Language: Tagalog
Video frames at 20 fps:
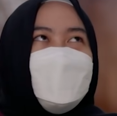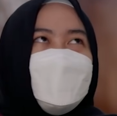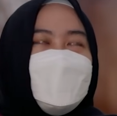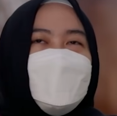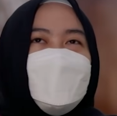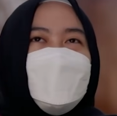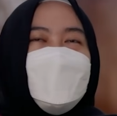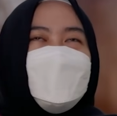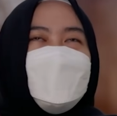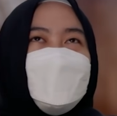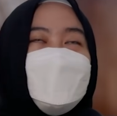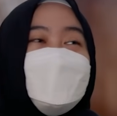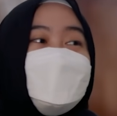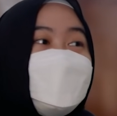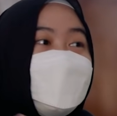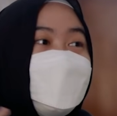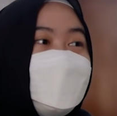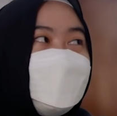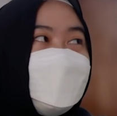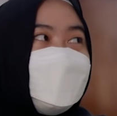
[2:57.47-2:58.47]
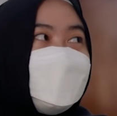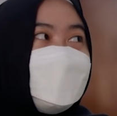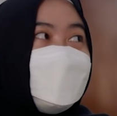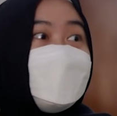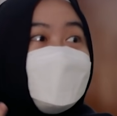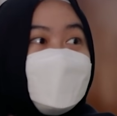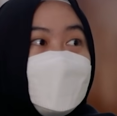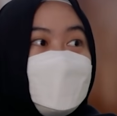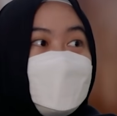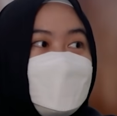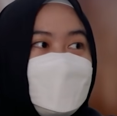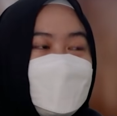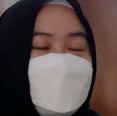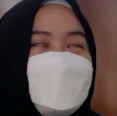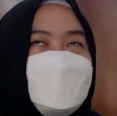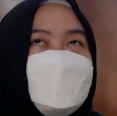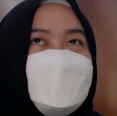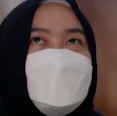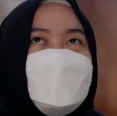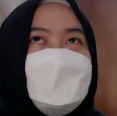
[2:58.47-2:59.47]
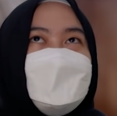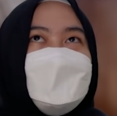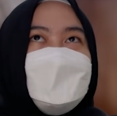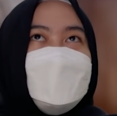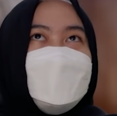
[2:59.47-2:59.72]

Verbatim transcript: Pero of course, there are exceptions.